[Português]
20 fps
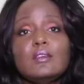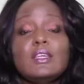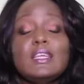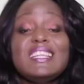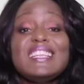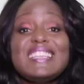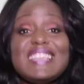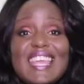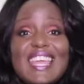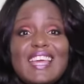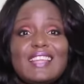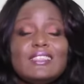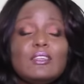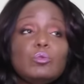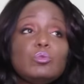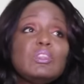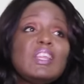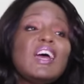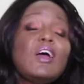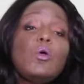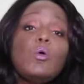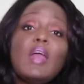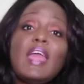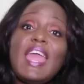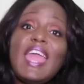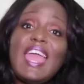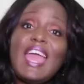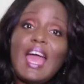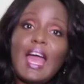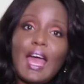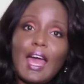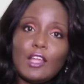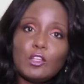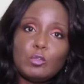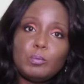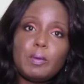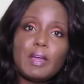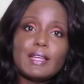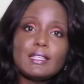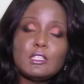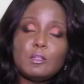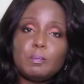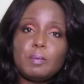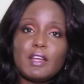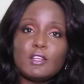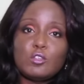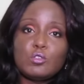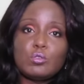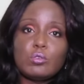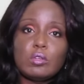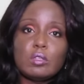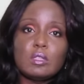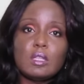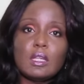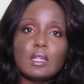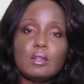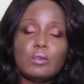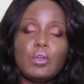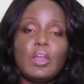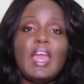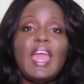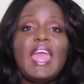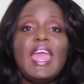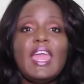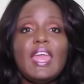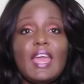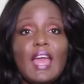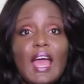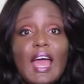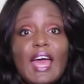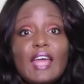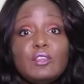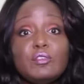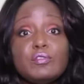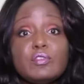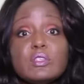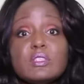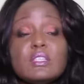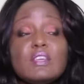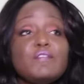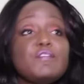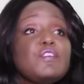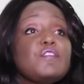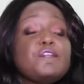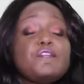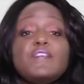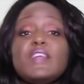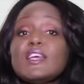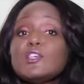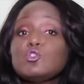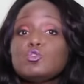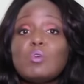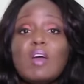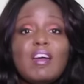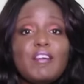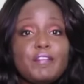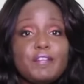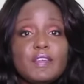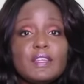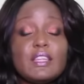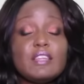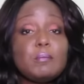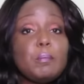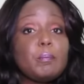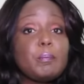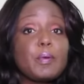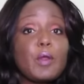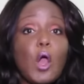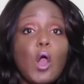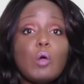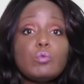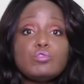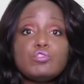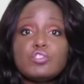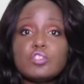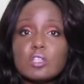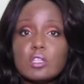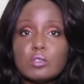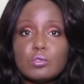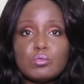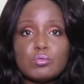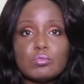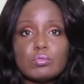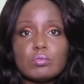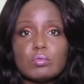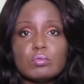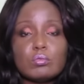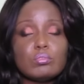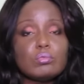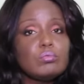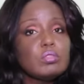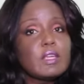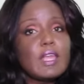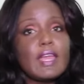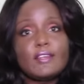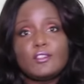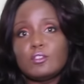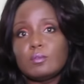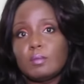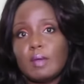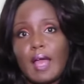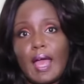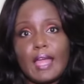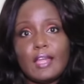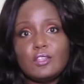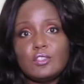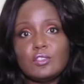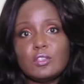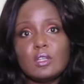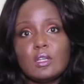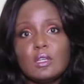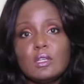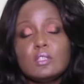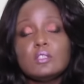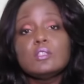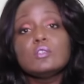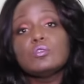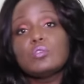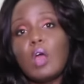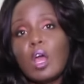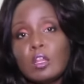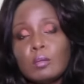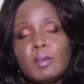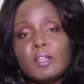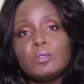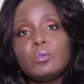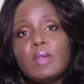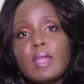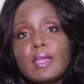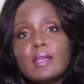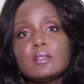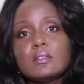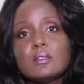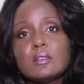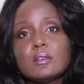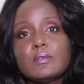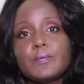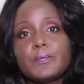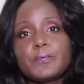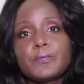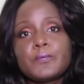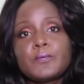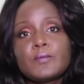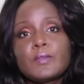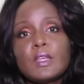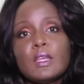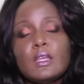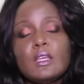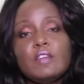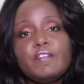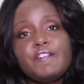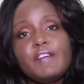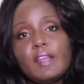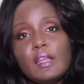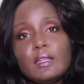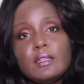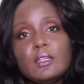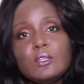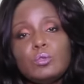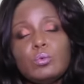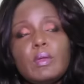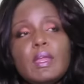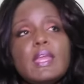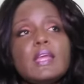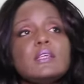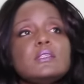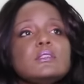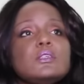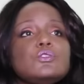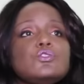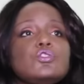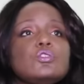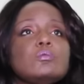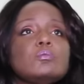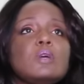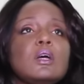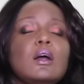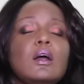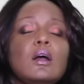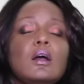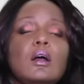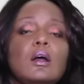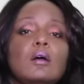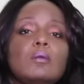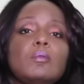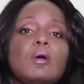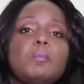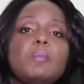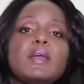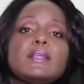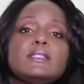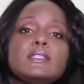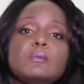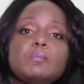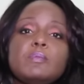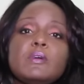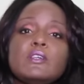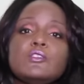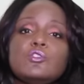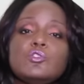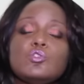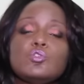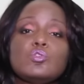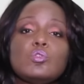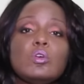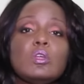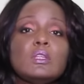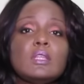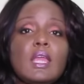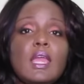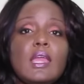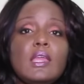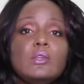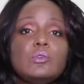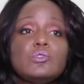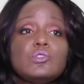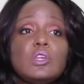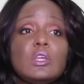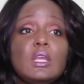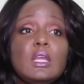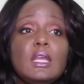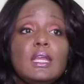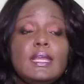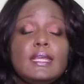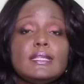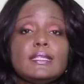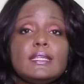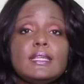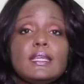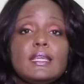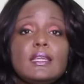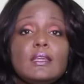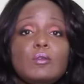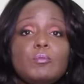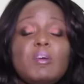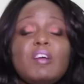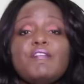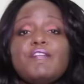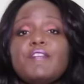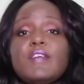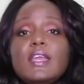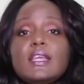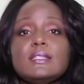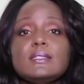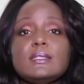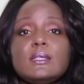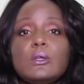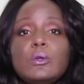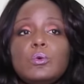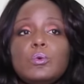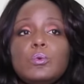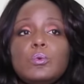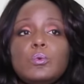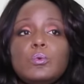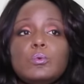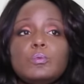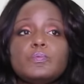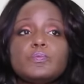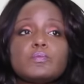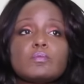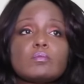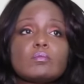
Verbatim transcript: Entendam, não é errado participar de sorteio. É errado você viver a sua vida em prol disso. Tudo que é demais se torna uma doença. E falando em doença, tinha uma, uma participante de sorteios que uma vez eu.